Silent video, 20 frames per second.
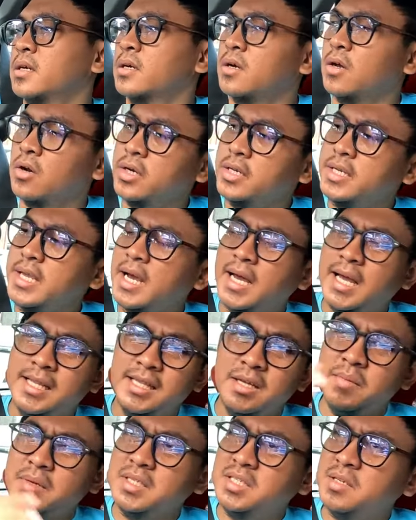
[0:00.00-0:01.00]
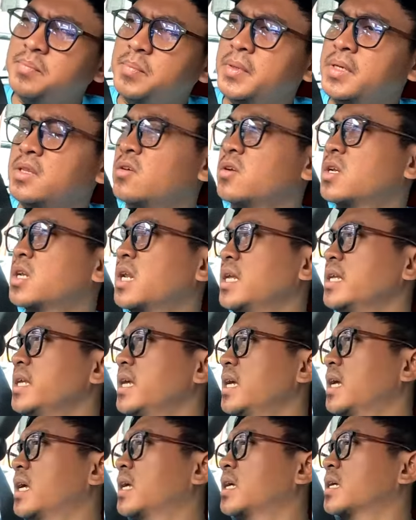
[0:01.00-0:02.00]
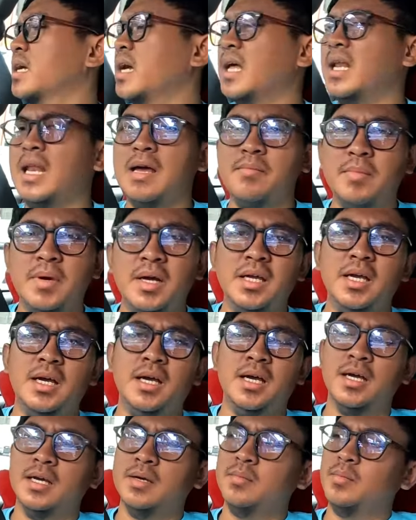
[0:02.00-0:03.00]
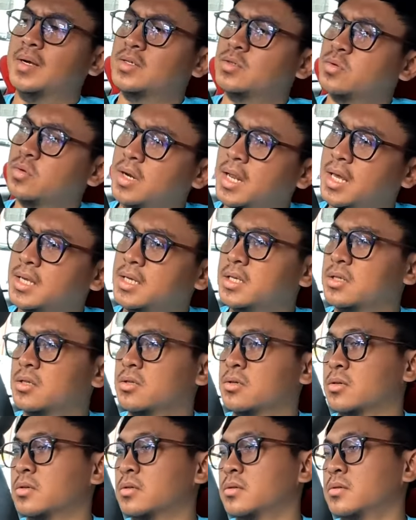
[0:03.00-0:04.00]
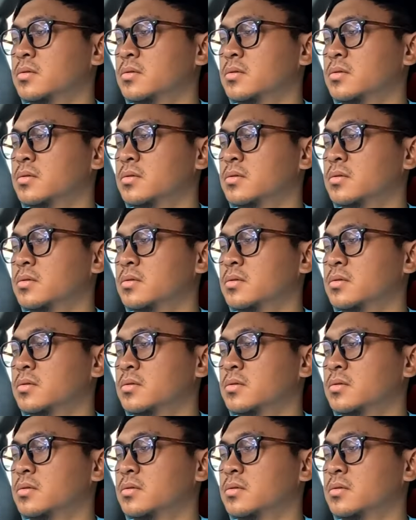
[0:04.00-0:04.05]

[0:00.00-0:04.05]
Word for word: kalau di Jakarta mah cepat orderannya, nggak lama ya masuk lagi tuh.